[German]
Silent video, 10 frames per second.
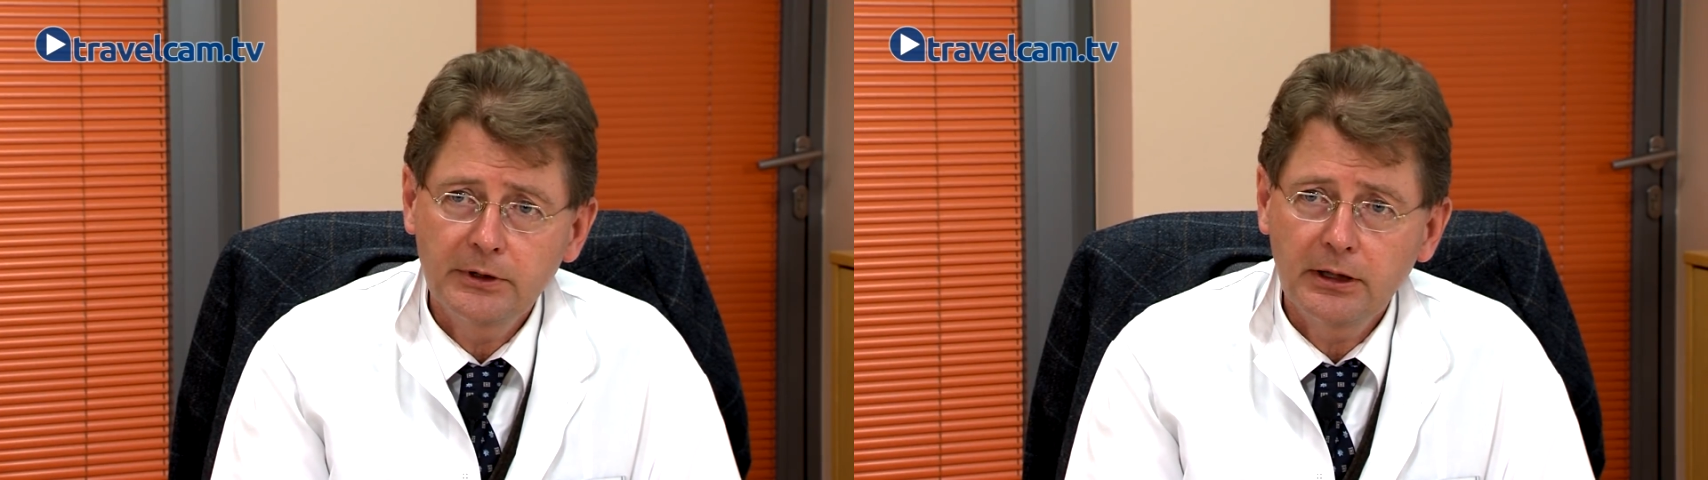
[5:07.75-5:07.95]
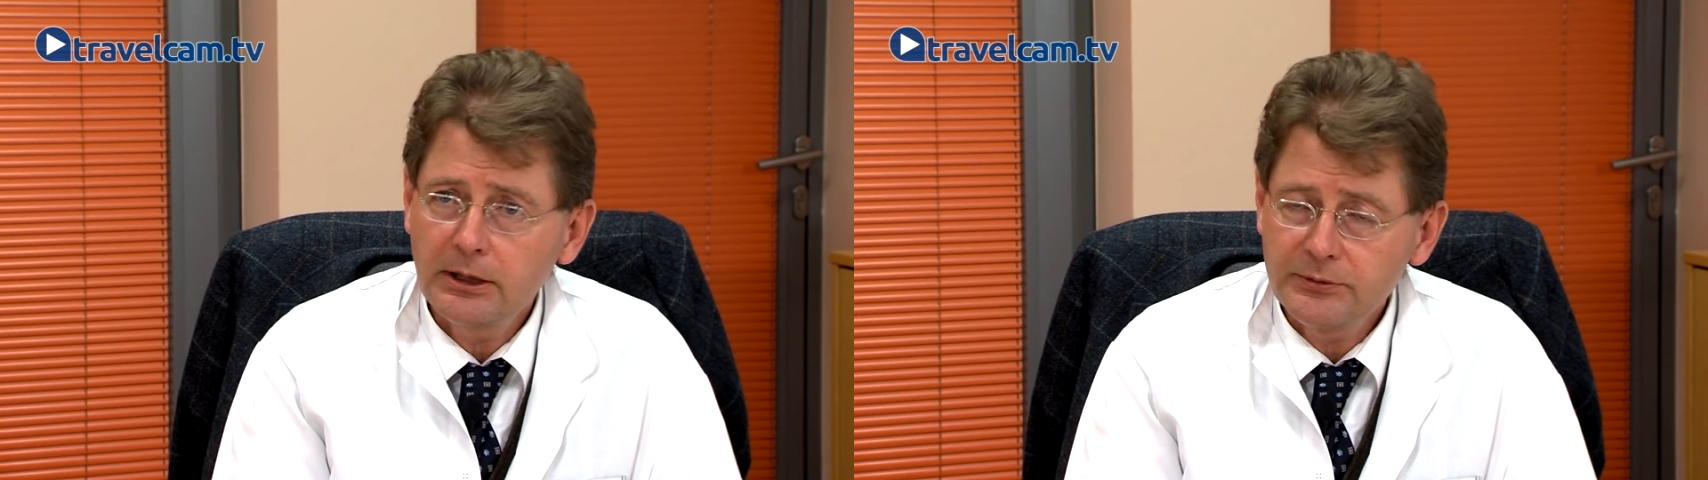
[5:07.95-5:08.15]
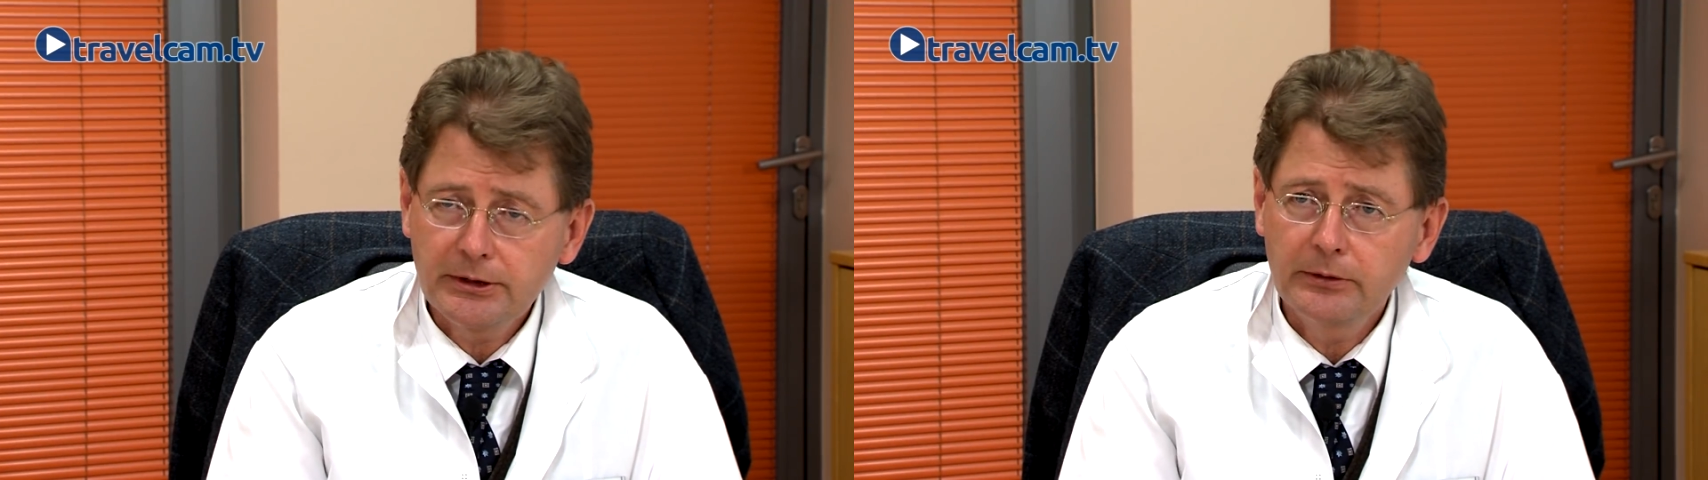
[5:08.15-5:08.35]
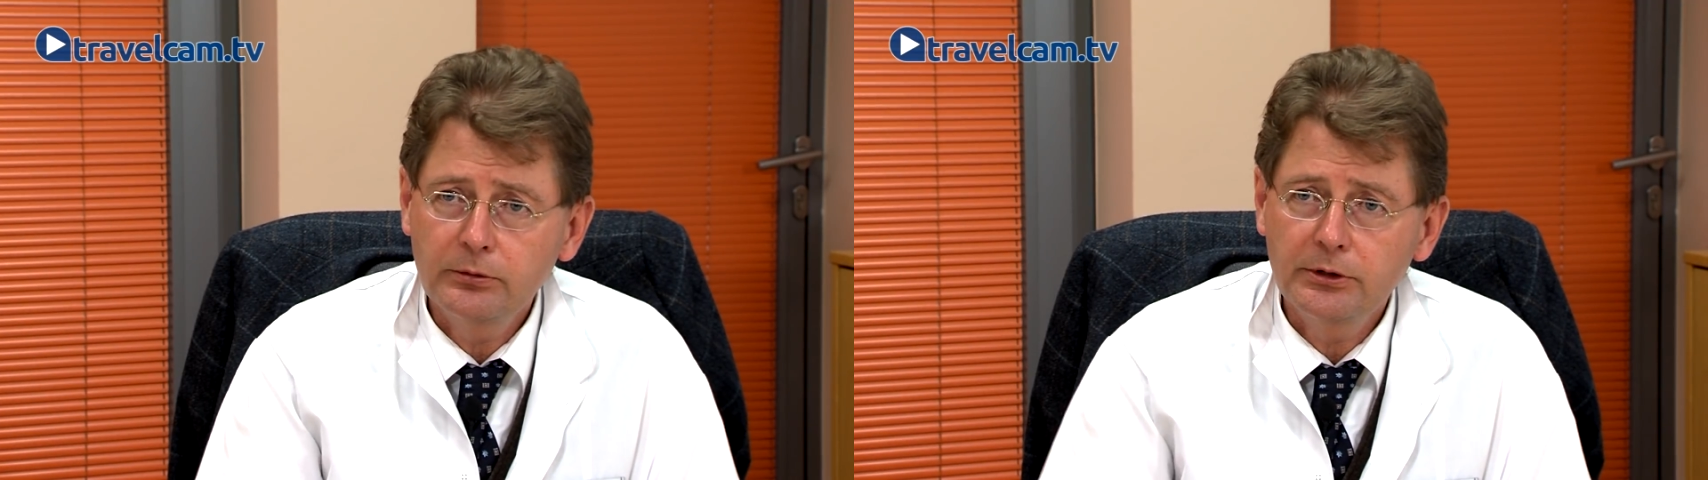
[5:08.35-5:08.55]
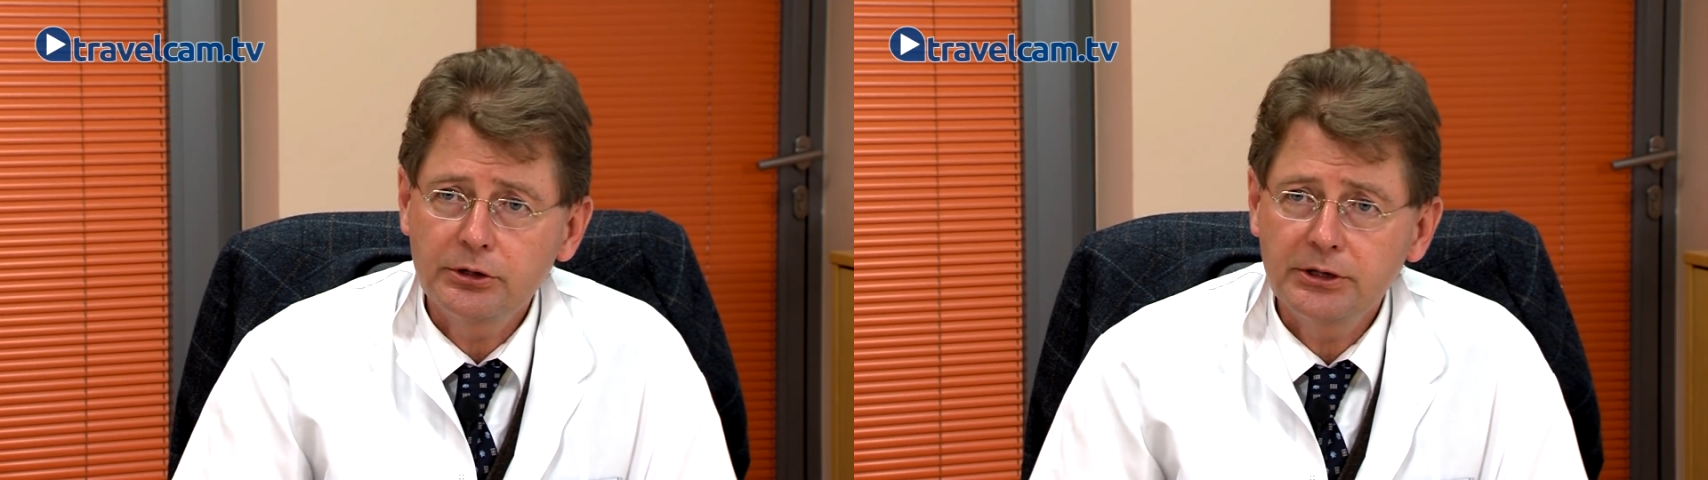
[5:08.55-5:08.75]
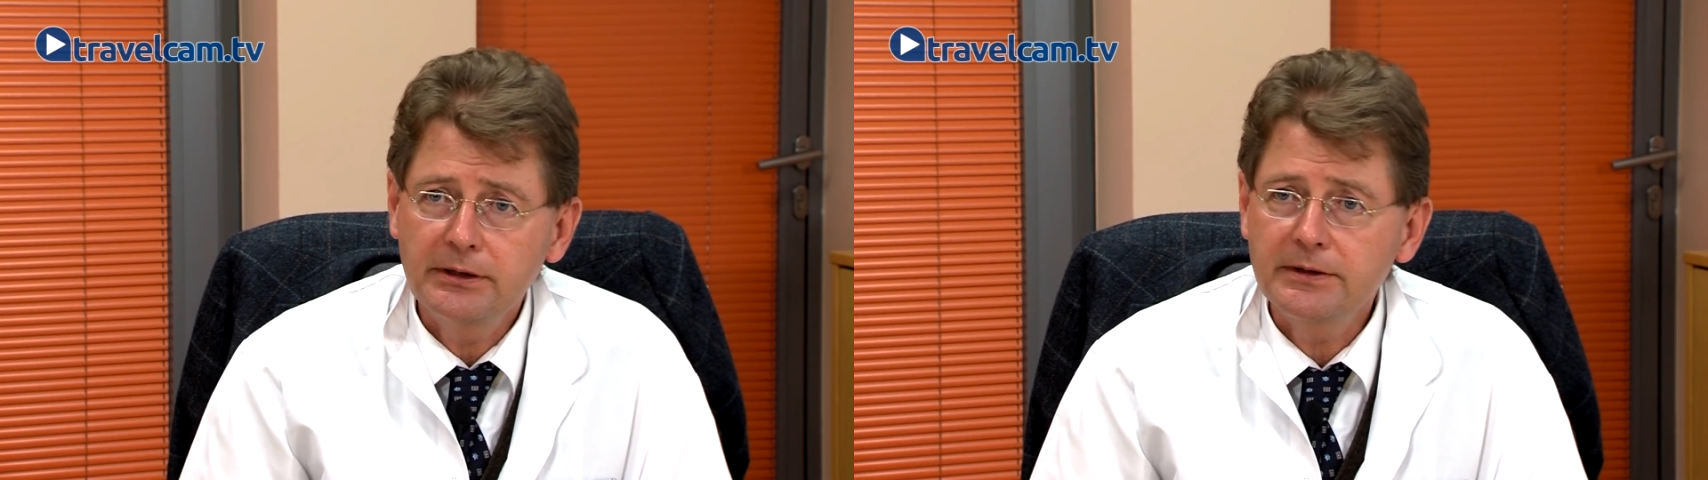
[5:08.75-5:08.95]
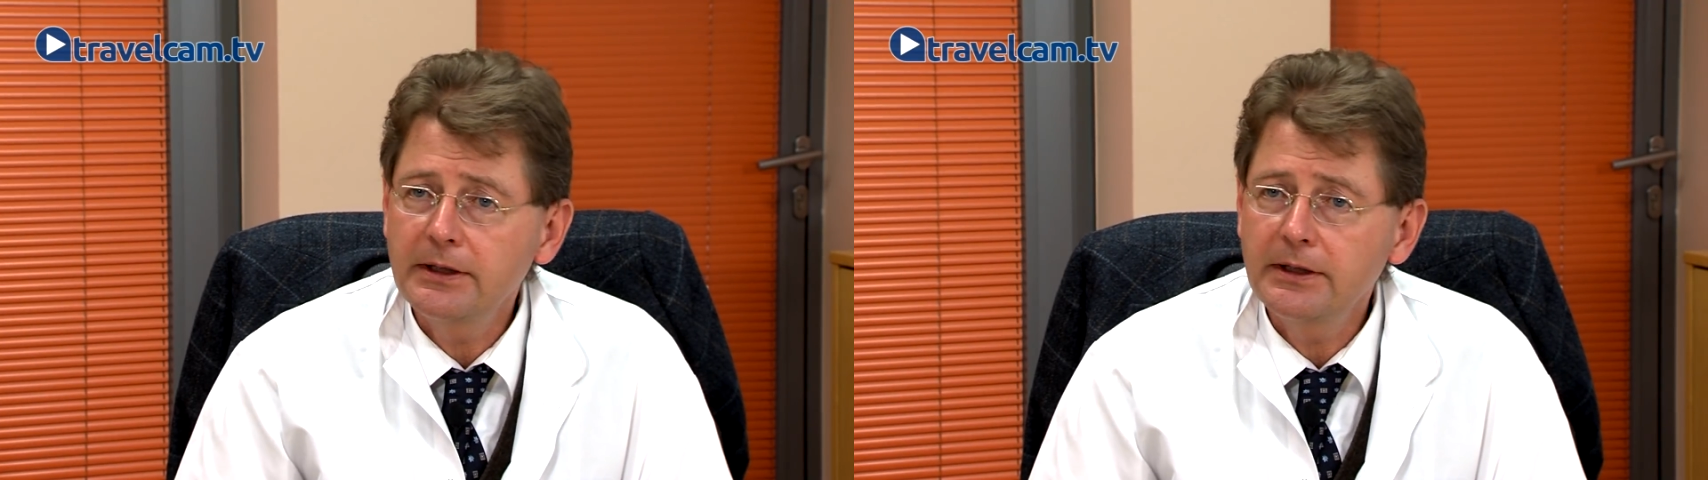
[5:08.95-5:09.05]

Da gab es keinen Unterschied.